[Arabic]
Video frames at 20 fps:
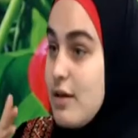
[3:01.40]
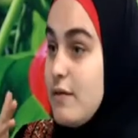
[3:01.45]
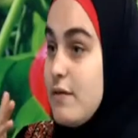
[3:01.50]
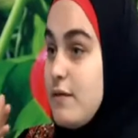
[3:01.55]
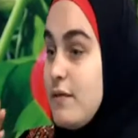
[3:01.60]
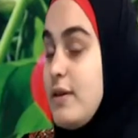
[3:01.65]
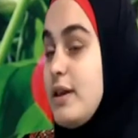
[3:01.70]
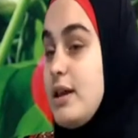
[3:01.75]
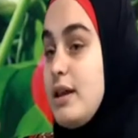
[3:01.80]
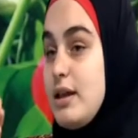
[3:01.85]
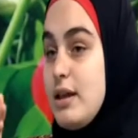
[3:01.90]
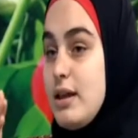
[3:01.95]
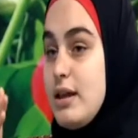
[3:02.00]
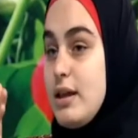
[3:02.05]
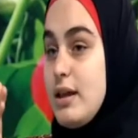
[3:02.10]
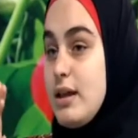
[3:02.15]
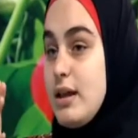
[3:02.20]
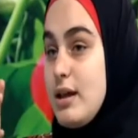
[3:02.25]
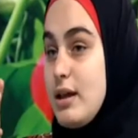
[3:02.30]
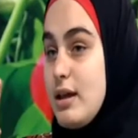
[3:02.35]
في
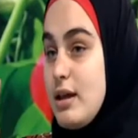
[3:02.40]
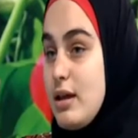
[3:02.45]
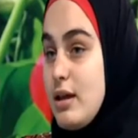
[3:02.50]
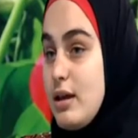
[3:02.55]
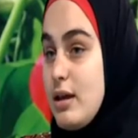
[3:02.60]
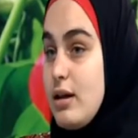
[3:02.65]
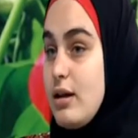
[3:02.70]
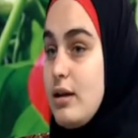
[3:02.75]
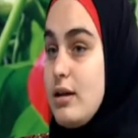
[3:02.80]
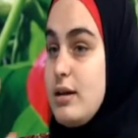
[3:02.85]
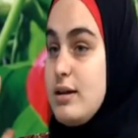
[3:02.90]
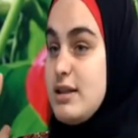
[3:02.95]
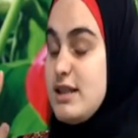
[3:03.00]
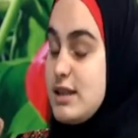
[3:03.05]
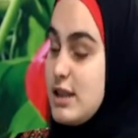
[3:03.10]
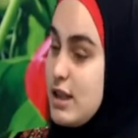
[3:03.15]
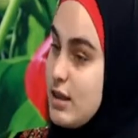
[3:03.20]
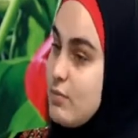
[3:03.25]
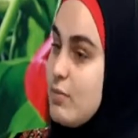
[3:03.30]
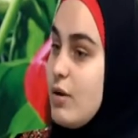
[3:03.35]
آه،
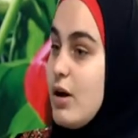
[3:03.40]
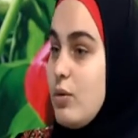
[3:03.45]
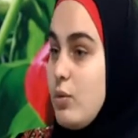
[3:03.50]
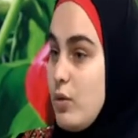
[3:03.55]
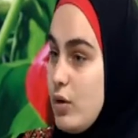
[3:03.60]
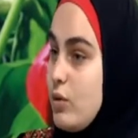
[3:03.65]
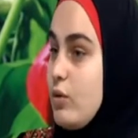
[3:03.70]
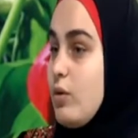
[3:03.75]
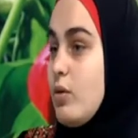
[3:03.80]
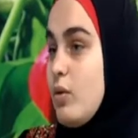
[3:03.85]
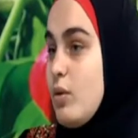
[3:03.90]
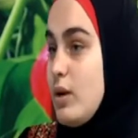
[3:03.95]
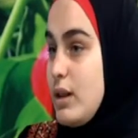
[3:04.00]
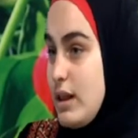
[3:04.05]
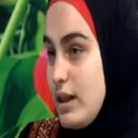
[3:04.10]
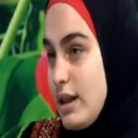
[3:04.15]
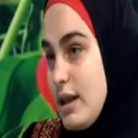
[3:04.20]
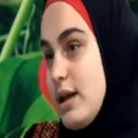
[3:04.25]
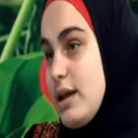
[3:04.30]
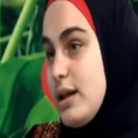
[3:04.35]
استثمار
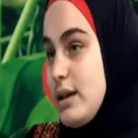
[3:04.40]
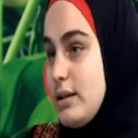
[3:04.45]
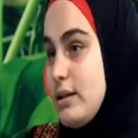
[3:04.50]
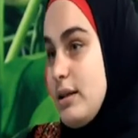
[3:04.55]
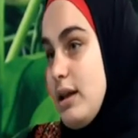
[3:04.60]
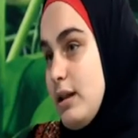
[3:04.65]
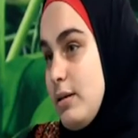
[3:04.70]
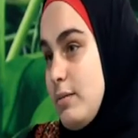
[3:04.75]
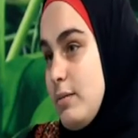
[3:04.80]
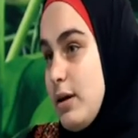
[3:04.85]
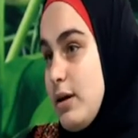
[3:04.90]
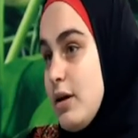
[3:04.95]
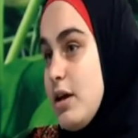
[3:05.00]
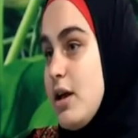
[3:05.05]
وعقول الطلبة